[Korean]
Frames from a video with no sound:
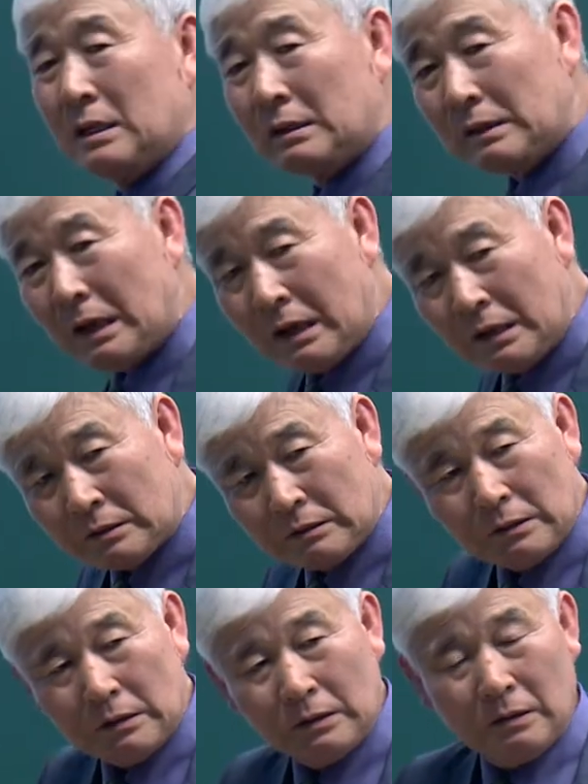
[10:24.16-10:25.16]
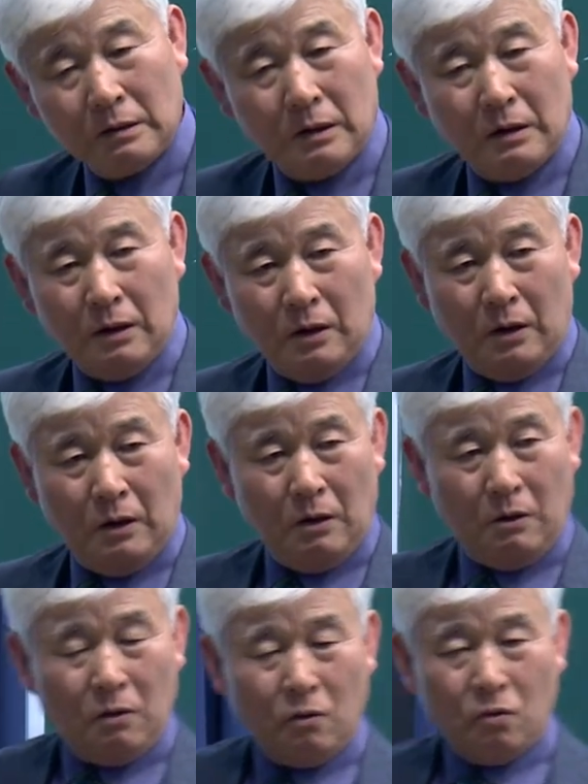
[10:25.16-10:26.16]
따라서
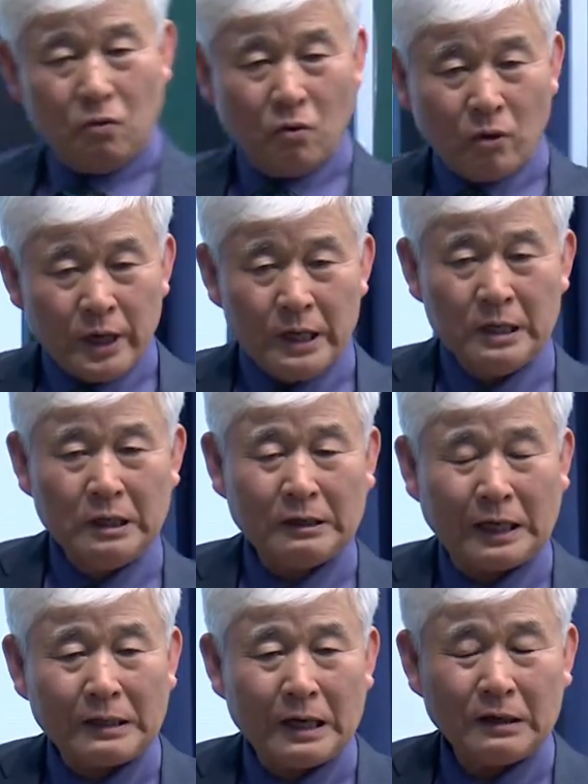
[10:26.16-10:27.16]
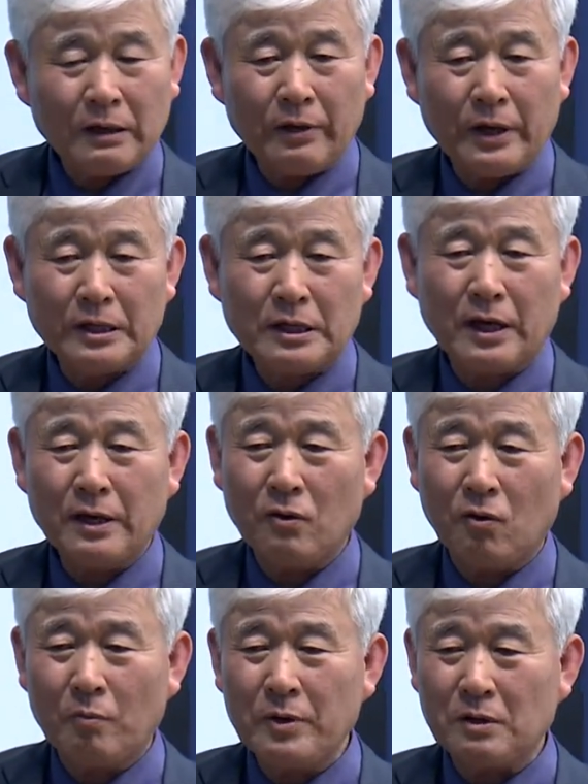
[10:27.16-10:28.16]
우리 다단계 회사에
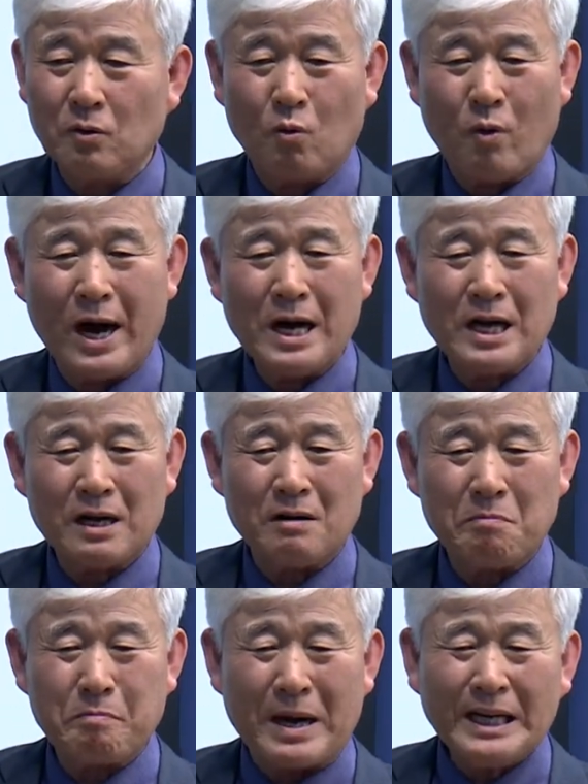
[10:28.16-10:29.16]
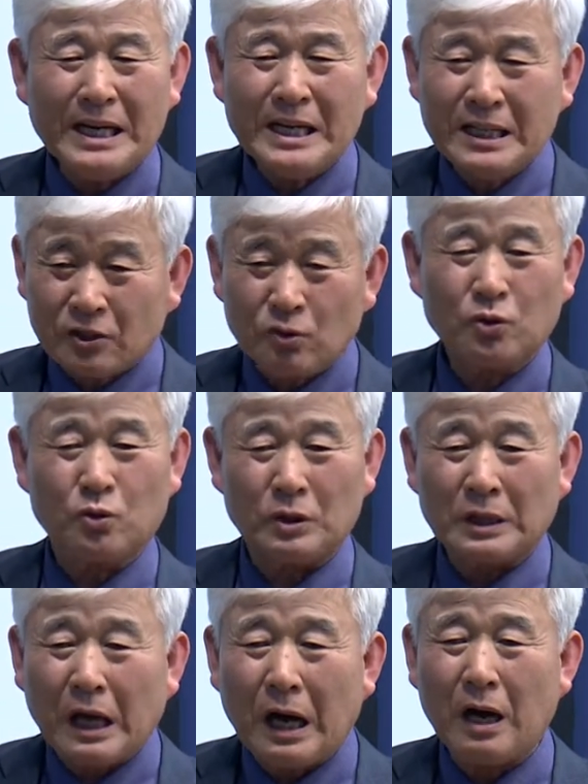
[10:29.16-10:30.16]
오면 왕관을 빨리 쓸 수
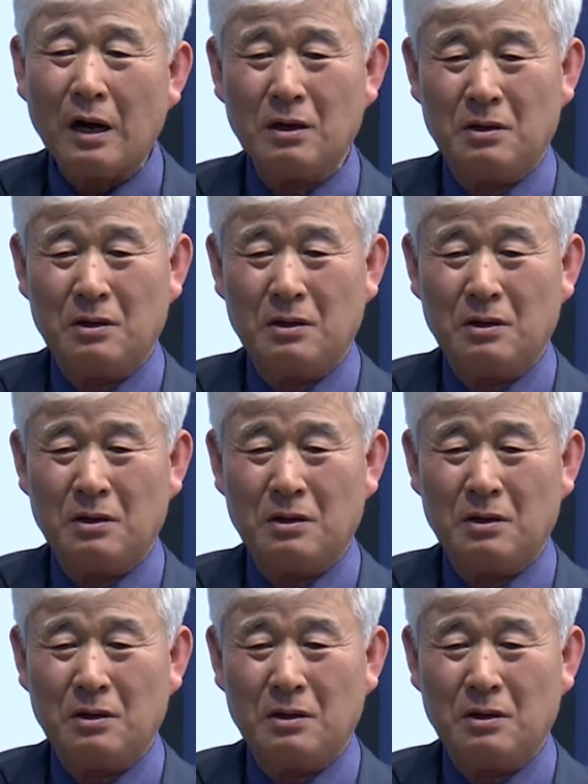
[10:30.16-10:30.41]
있다.